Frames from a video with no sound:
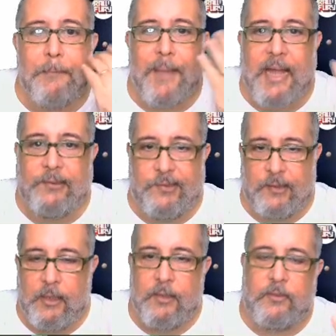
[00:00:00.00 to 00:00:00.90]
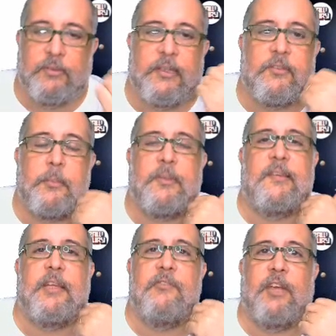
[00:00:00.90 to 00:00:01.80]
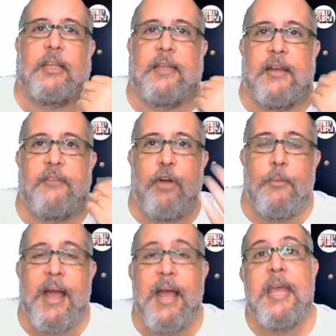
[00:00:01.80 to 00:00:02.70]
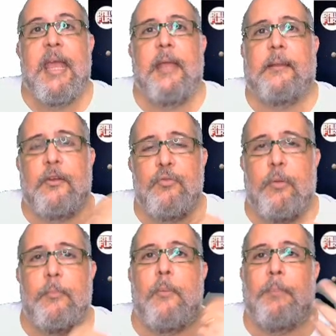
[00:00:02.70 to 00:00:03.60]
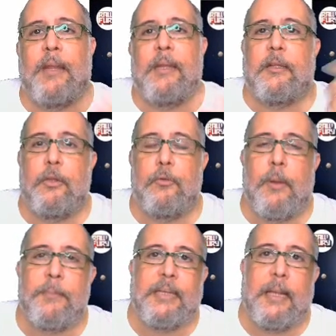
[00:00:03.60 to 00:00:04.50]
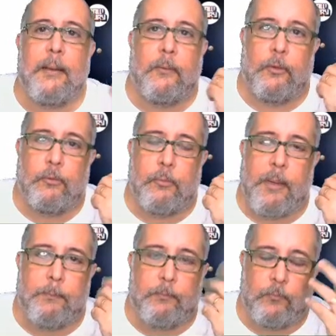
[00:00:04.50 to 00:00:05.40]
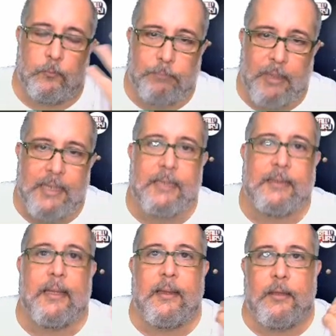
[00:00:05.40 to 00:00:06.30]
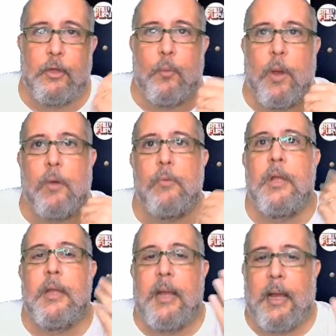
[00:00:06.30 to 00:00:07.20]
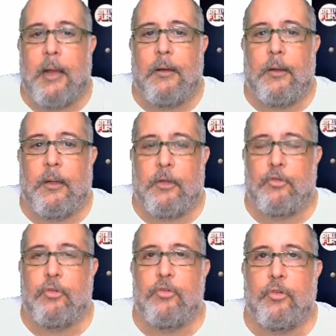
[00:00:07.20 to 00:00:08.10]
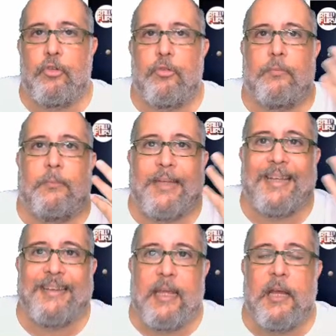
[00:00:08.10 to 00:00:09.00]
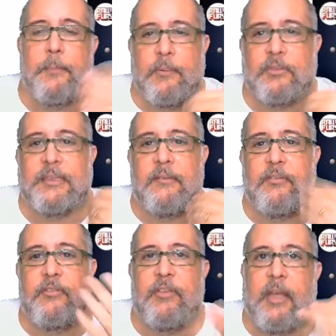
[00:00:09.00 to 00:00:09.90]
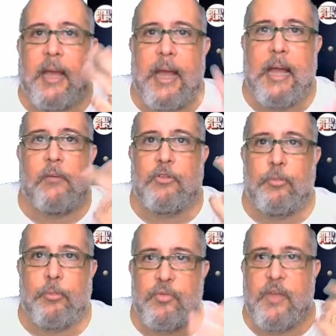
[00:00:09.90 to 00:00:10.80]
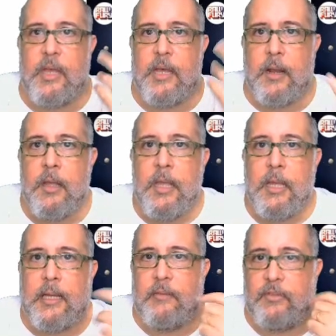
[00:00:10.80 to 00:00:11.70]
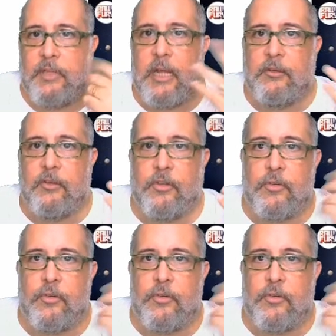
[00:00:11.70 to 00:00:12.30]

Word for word: Marte. Se você não sabe o que significa terraformar, é transformar um planeta em um habitat, em uma, um planeta igual às condições da Terra para você viver, água, atmosfera, gravidade, essas